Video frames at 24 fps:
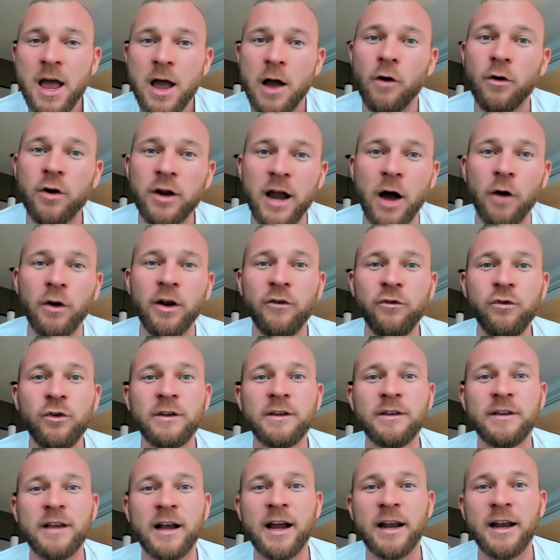Und genau dafür ist
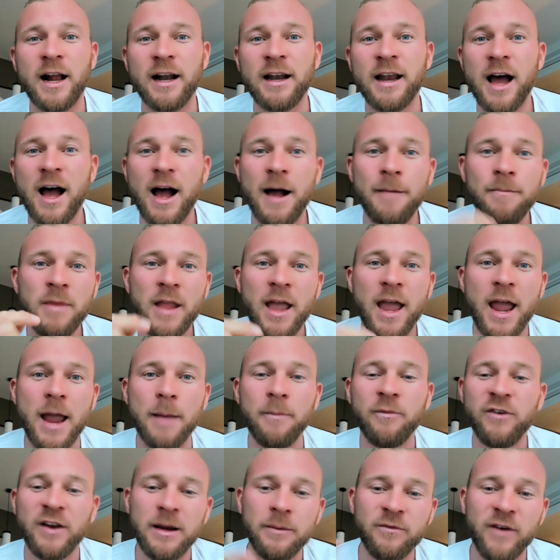dieser Kanal da.
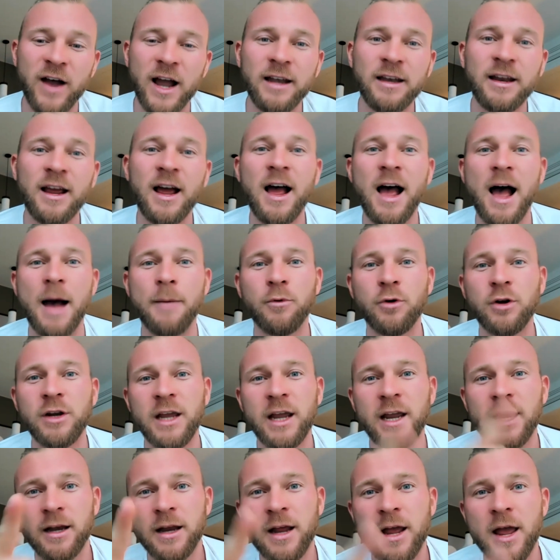Empfehle ihn weiter,
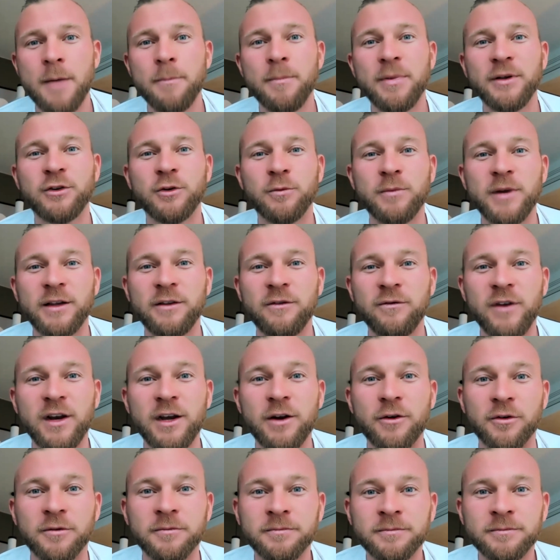abonniere ihn. Bis zum nächsten
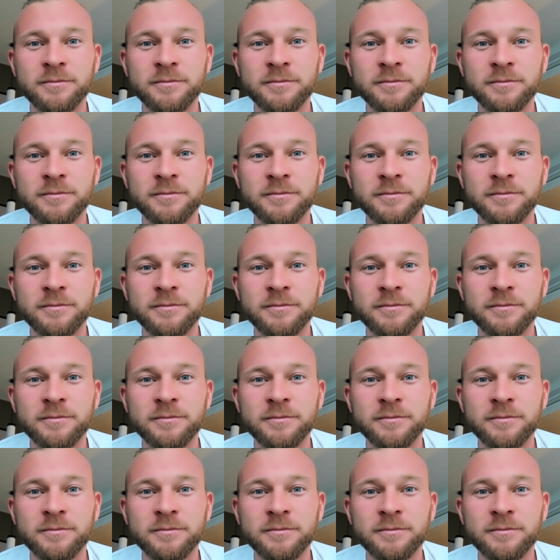Video.